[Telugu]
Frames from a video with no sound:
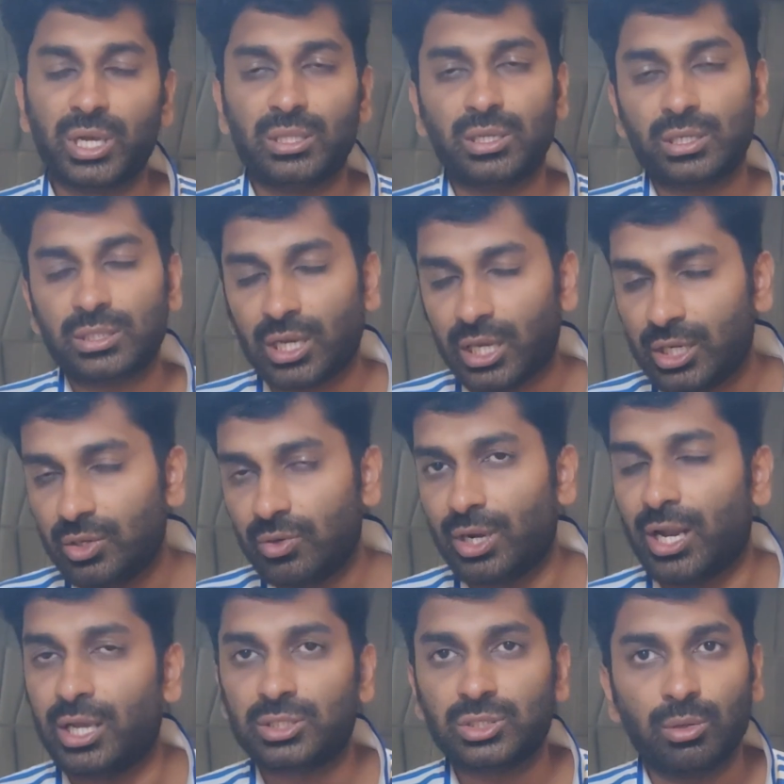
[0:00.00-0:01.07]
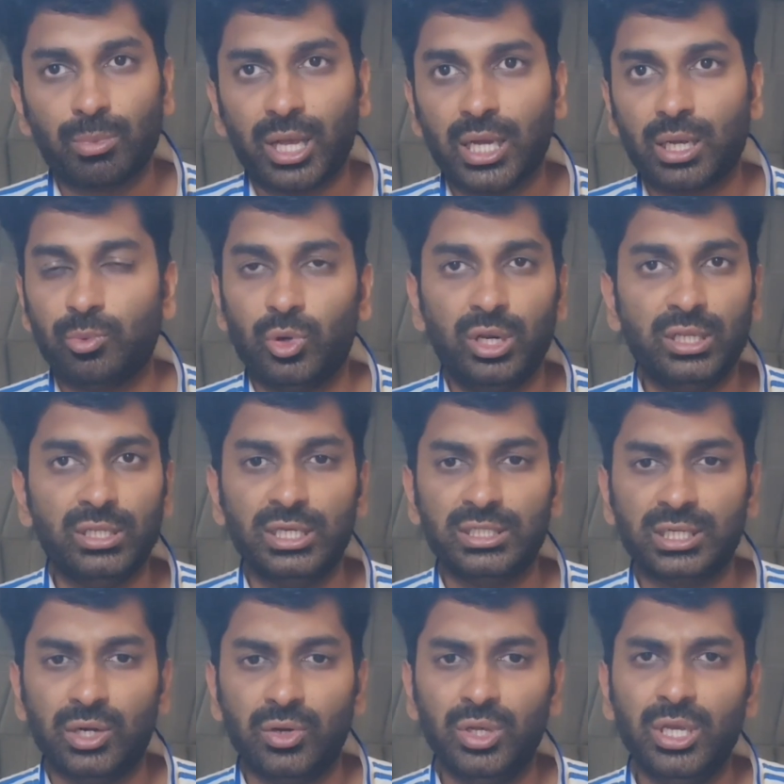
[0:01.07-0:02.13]
ఆ తర్వాత హరి కూడా లాస్ట్లో బాగా బౌలింగ్
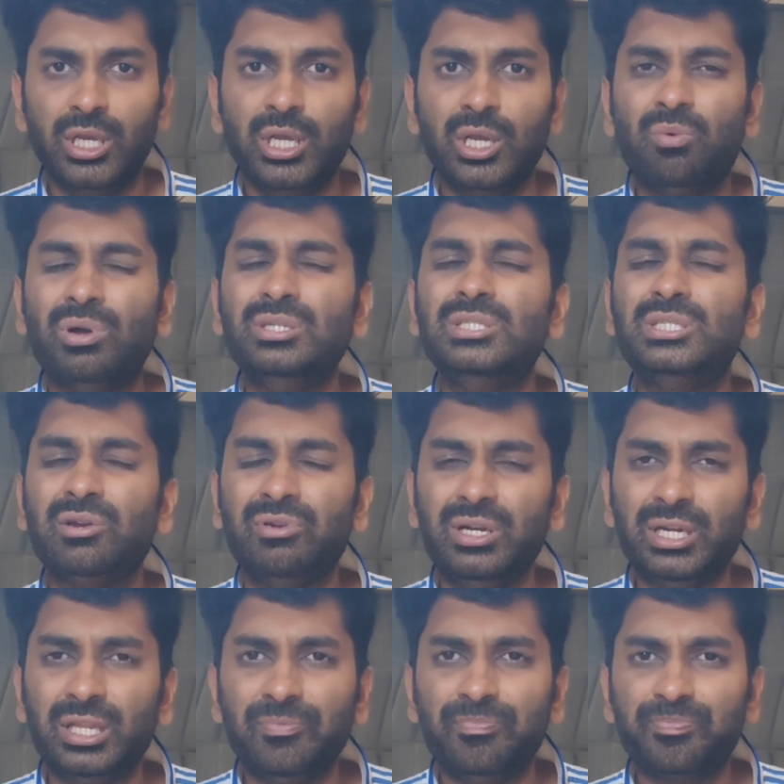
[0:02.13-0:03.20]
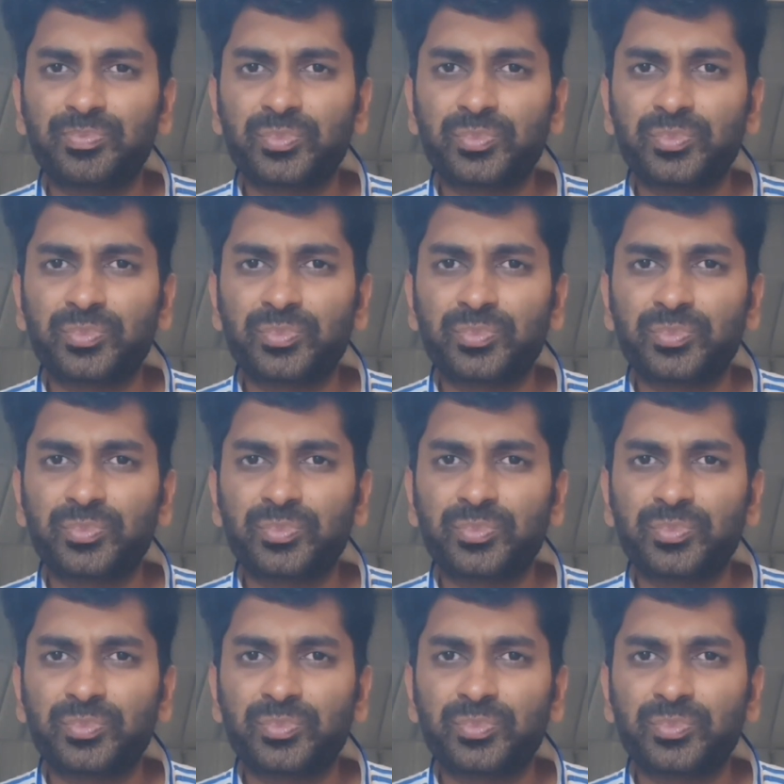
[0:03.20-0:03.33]
చేశాడు వన్ సెవెంటీ